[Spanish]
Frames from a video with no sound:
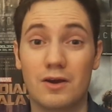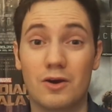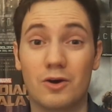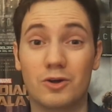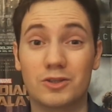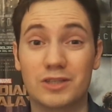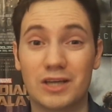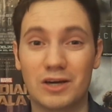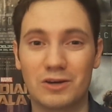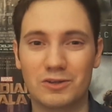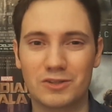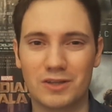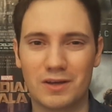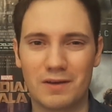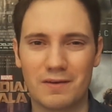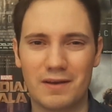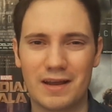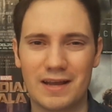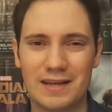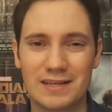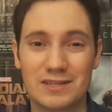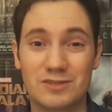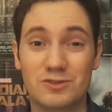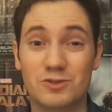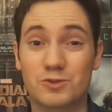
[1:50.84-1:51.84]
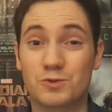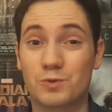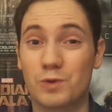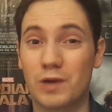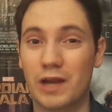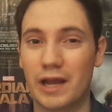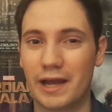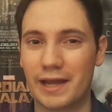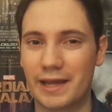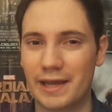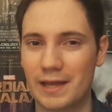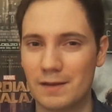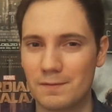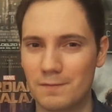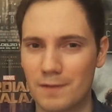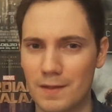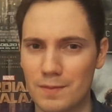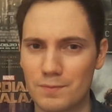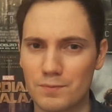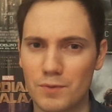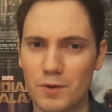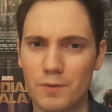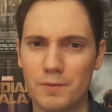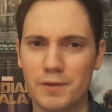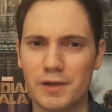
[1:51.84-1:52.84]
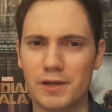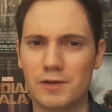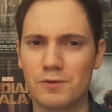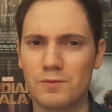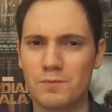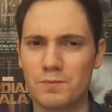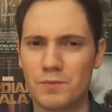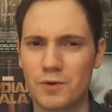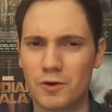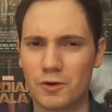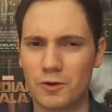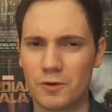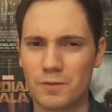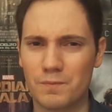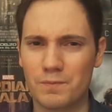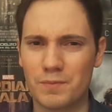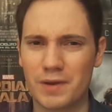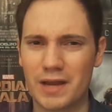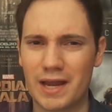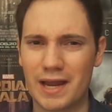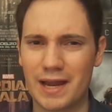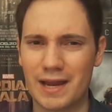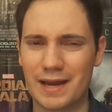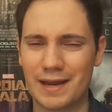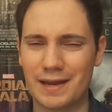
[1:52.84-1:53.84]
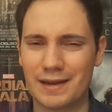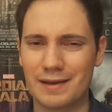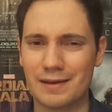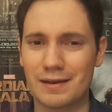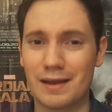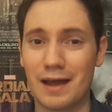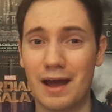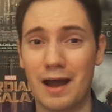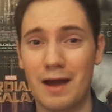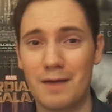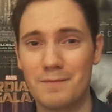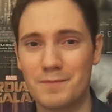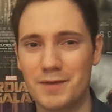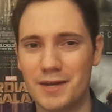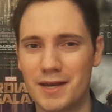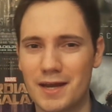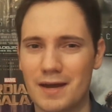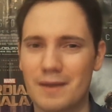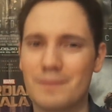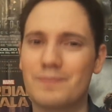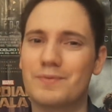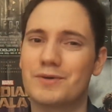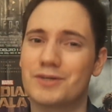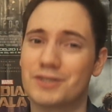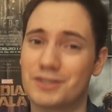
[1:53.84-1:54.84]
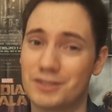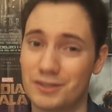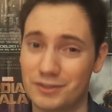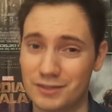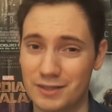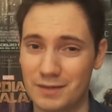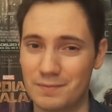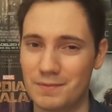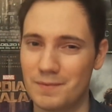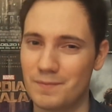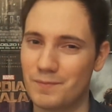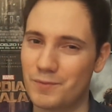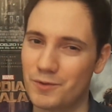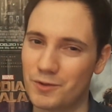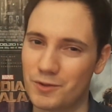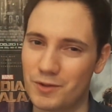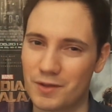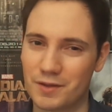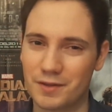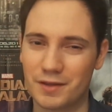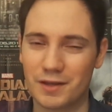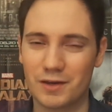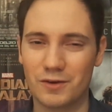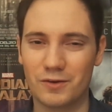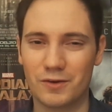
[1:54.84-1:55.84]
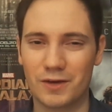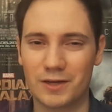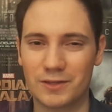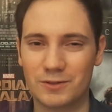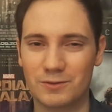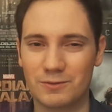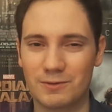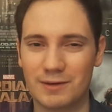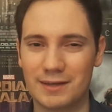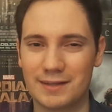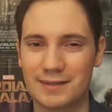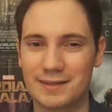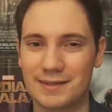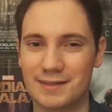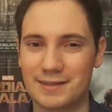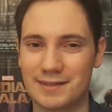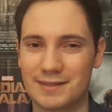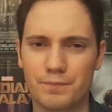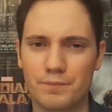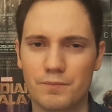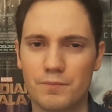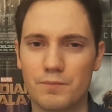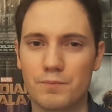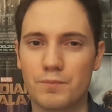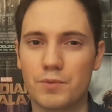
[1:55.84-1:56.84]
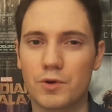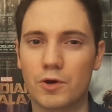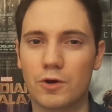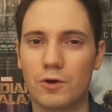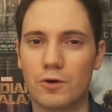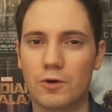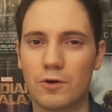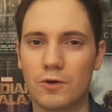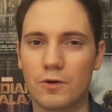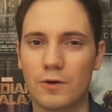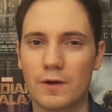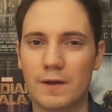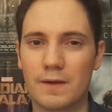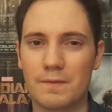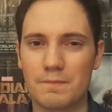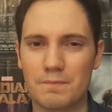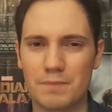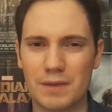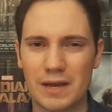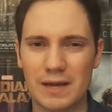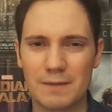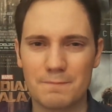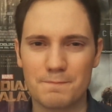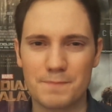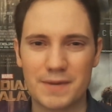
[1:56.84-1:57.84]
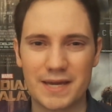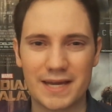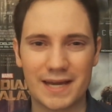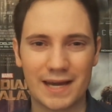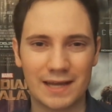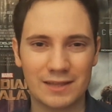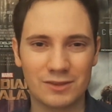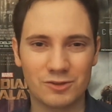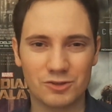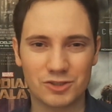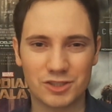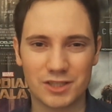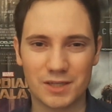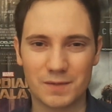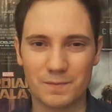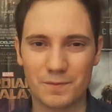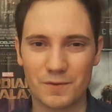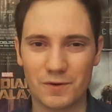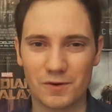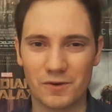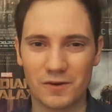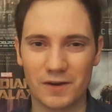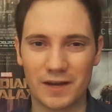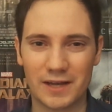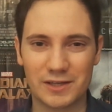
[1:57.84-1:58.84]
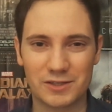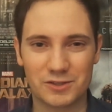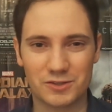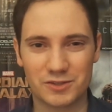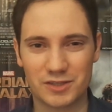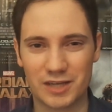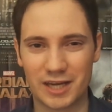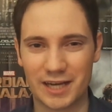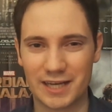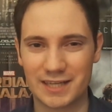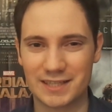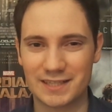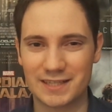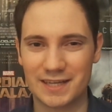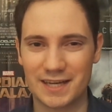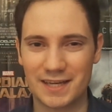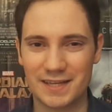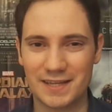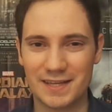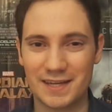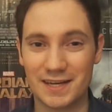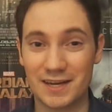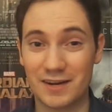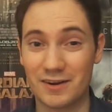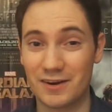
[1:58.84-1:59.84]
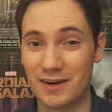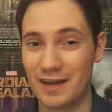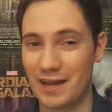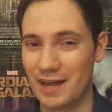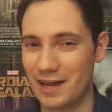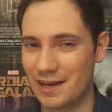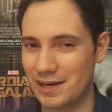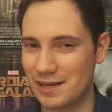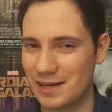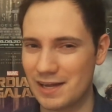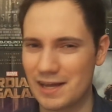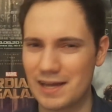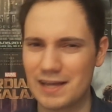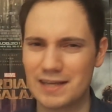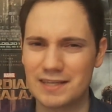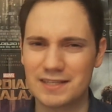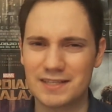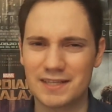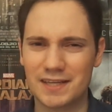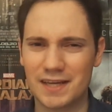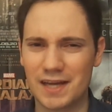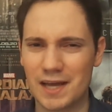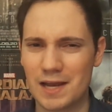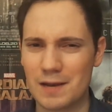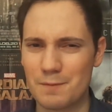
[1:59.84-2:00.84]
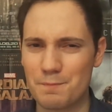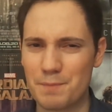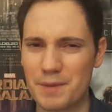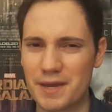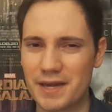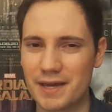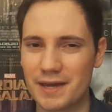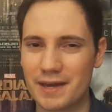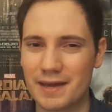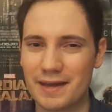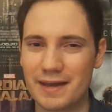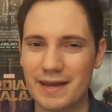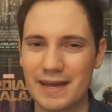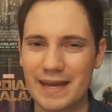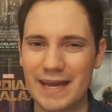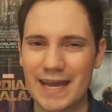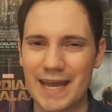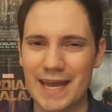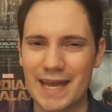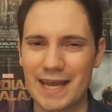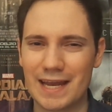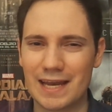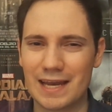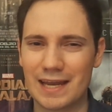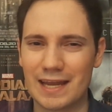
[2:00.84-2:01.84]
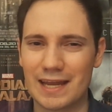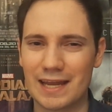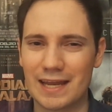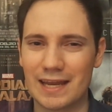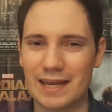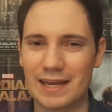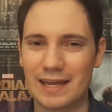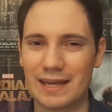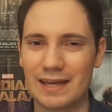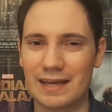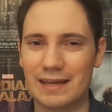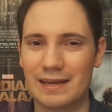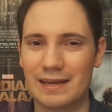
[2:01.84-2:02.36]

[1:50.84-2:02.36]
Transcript: JJ Abrams nos cuela aquí el Batmóvil, un poco en plan, ah, mira, pues yo también puedo hacer lo que tú haces. Un poco en plan picándose por lo que ha hecho Zack Snyder, ahora él sigue el pique y le,